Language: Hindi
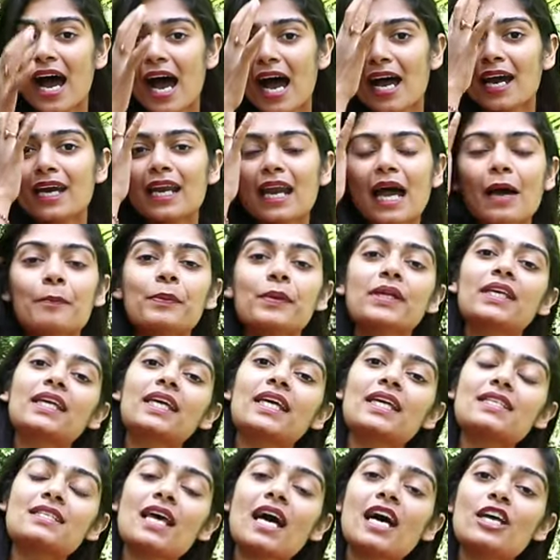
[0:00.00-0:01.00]
अगर आप
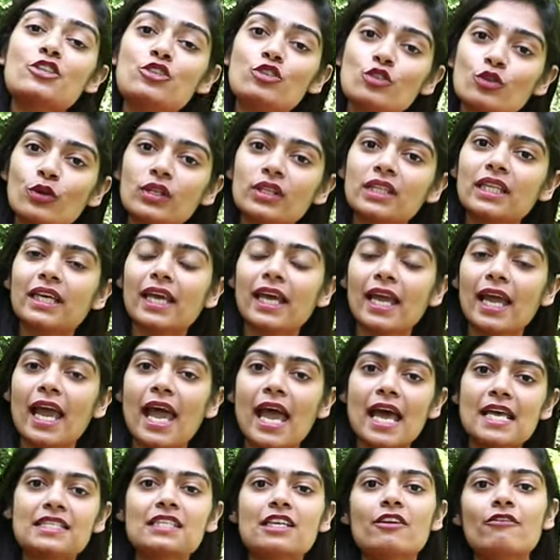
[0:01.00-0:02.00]
इनके साथ जुड़ते हैं
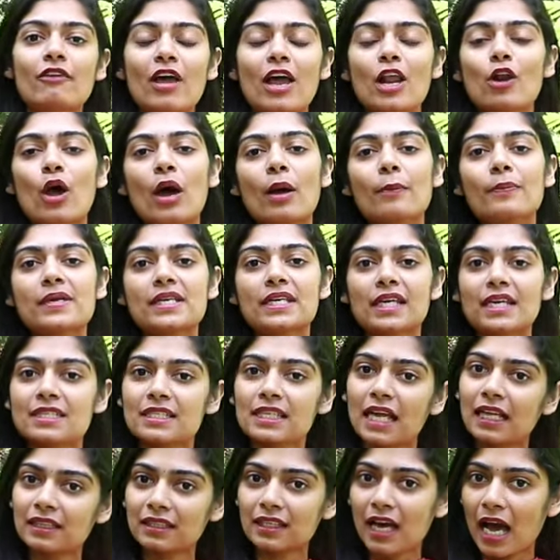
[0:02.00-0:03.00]
एज अ फेलो आप इनके
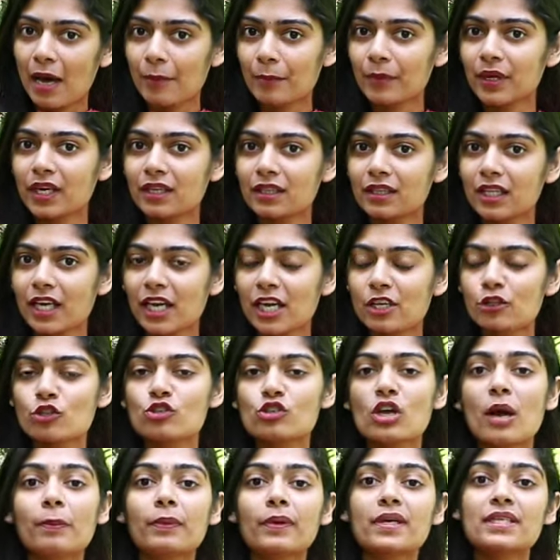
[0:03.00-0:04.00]
साथ काम करते हैं तो
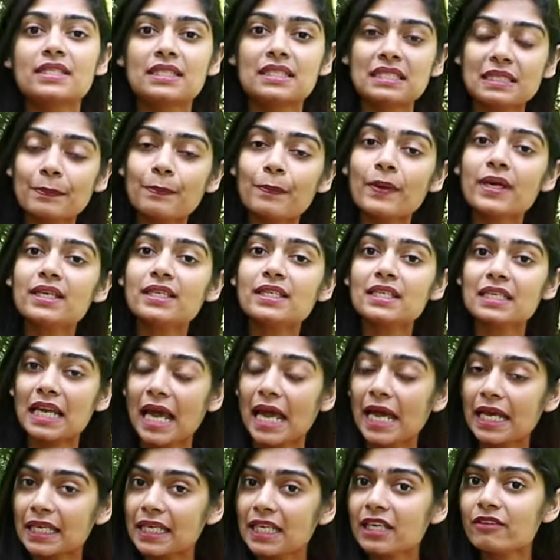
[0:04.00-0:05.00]
जो आपका स्टिपेंड
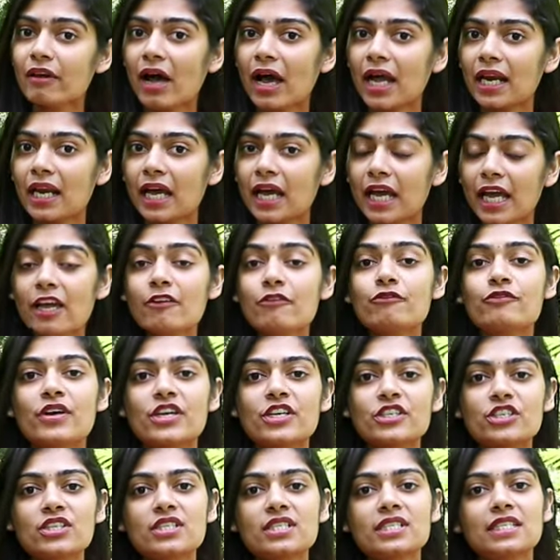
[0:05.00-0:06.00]
रहने वाला है
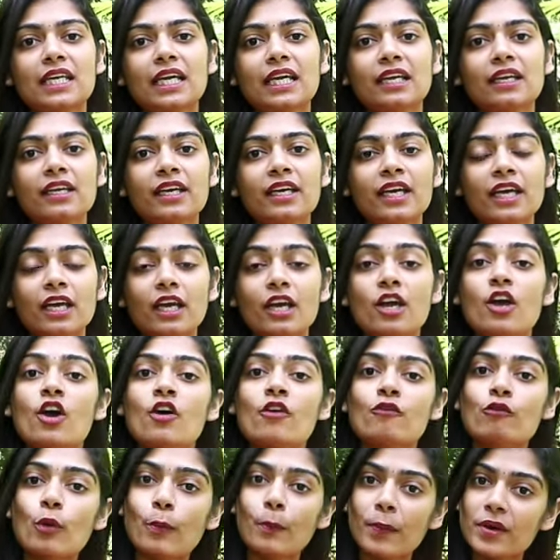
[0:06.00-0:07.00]
फ्रेशर्स के लिए
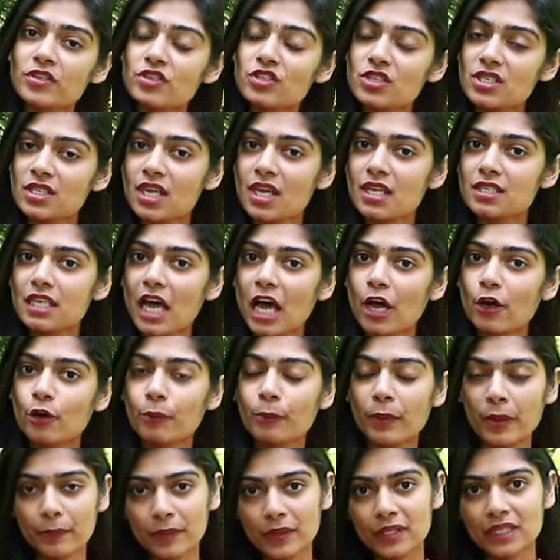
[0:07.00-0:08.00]
वो पच्चीस हज़ार
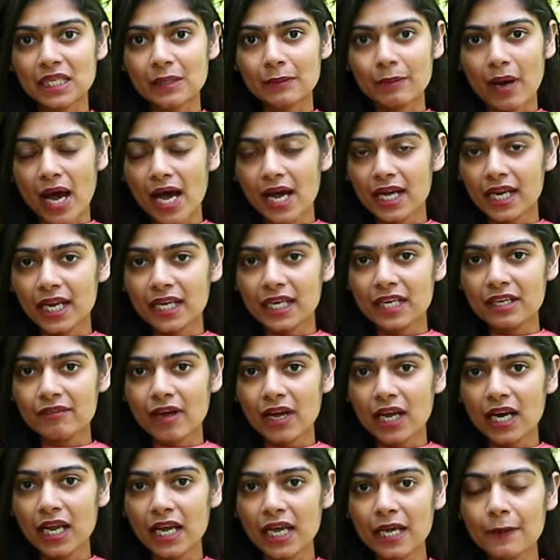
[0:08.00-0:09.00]
रुपये प्रति माह रहने
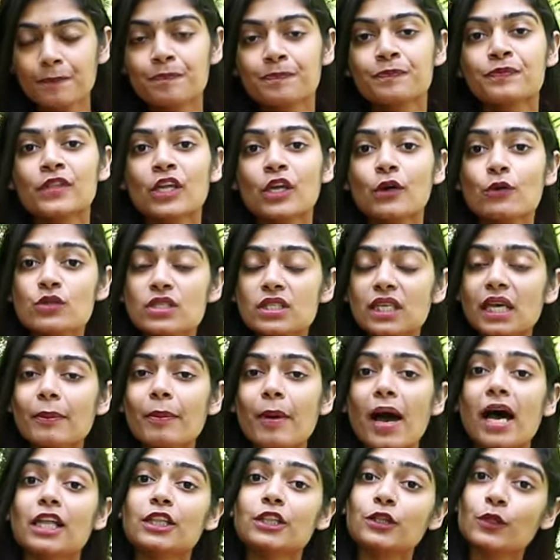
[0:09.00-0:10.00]
वाला है उसके
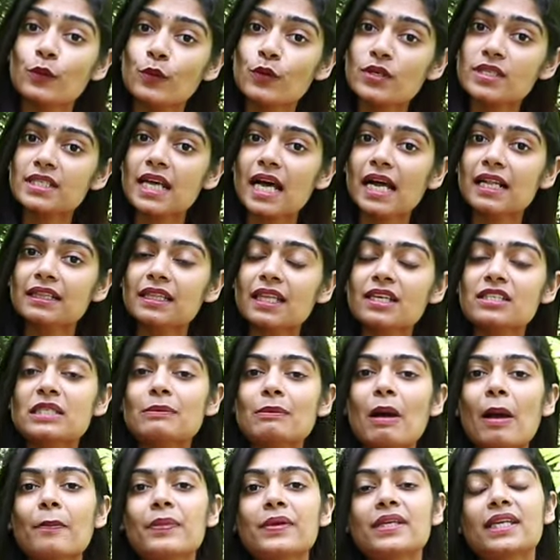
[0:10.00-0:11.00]
बाद दो साल तक
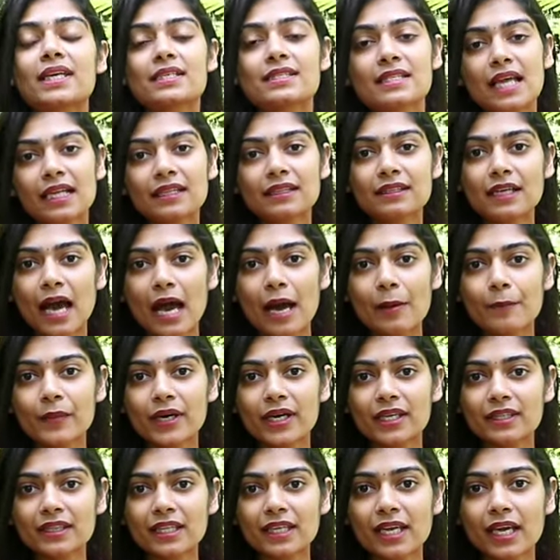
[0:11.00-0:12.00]
जब आप इनके साथ काम
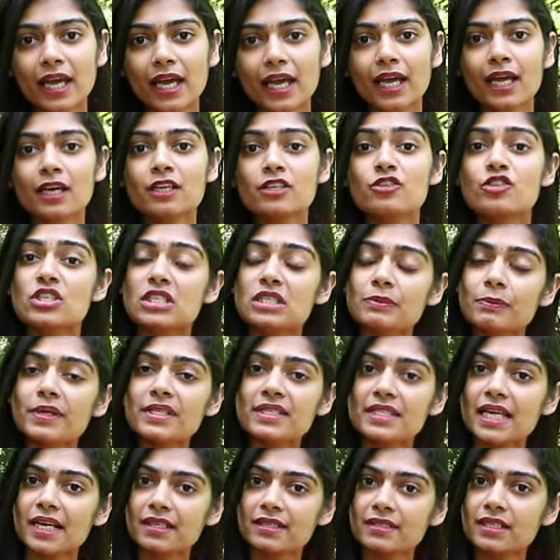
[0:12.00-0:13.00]
करते हैं जिस भी
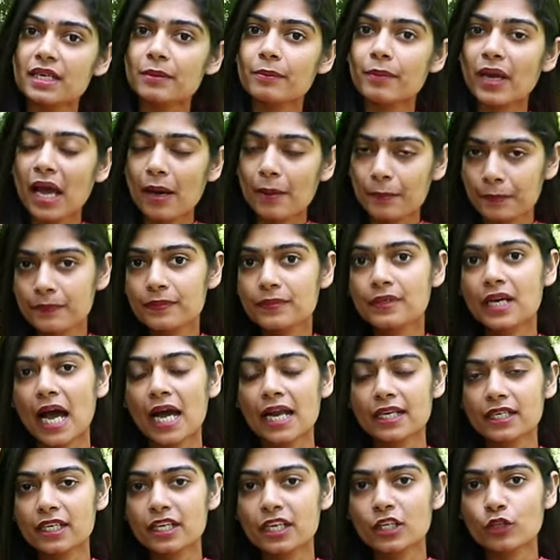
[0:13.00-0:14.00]
सेक्टर में आप
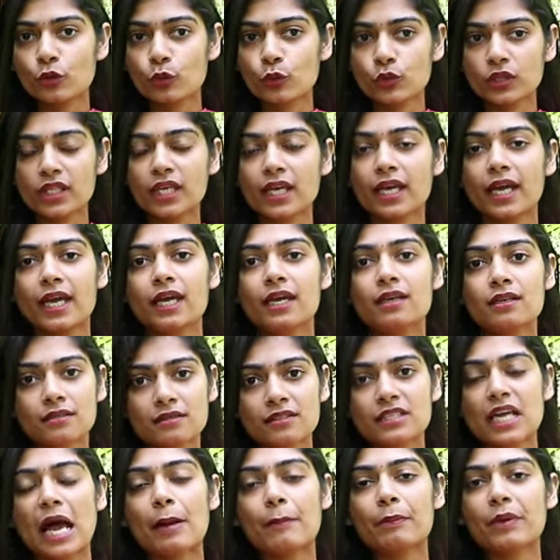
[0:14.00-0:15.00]
कार्यरत होते हैं
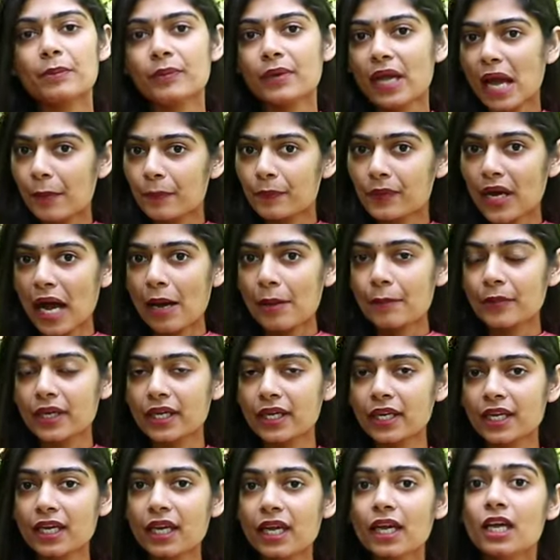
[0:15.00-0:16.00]
जहाँ पे भी आप काम
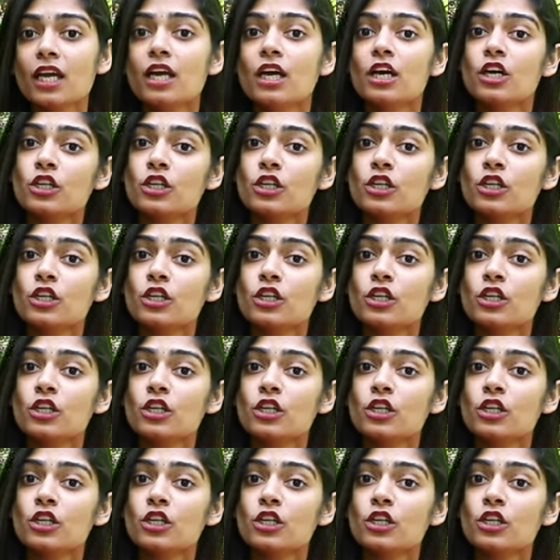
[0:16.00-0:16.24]
करेंगे